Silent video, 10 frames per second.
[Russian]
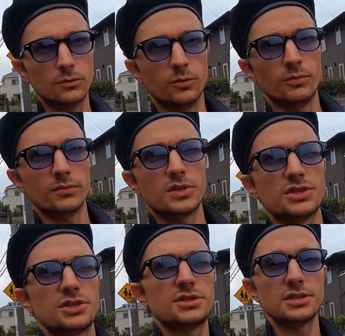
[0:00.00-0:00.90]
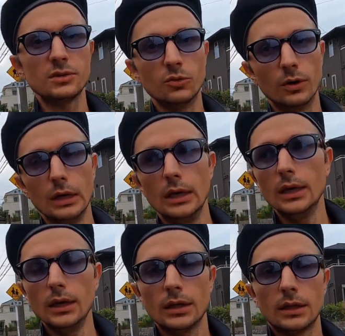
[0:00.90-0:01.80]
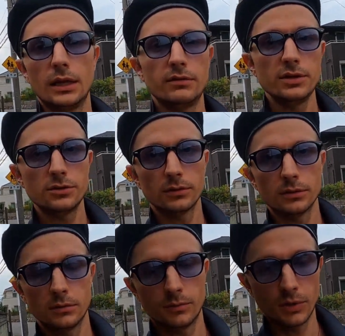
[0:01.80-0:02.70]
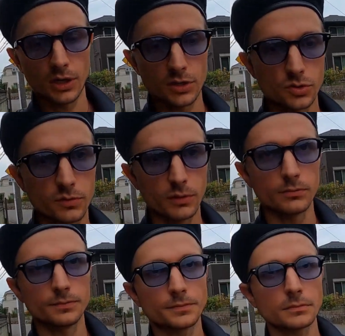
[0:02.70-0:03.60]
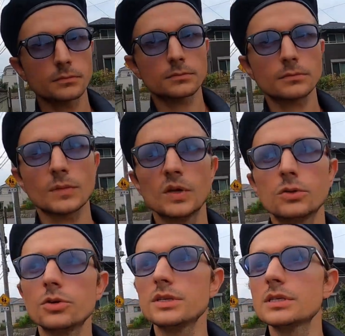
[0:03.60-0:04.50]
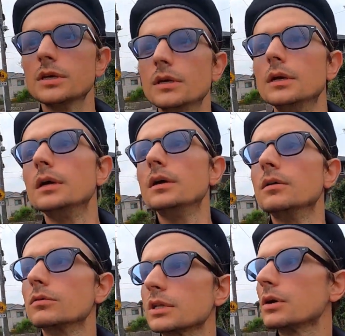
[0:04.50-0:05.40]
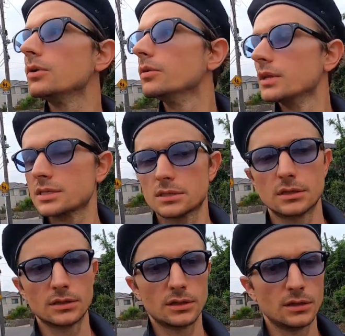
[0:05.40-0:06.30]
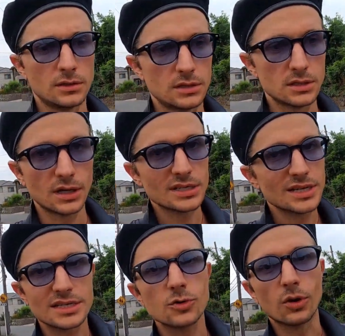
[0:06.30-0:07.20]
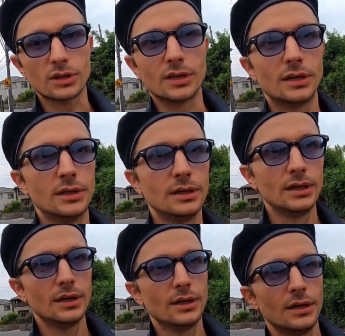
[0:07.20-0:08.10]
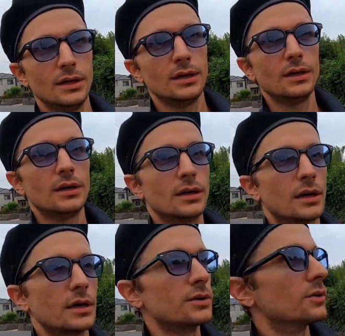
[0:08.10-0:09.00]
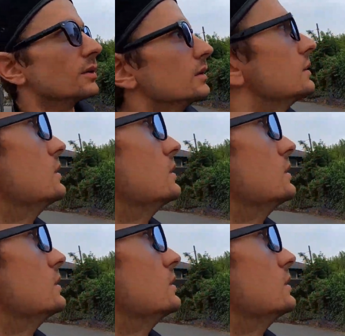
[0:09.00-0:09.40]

ну, сниму для видео, покажу вам. Ну, то есть, вот такой у нас э, здесь разносортный район.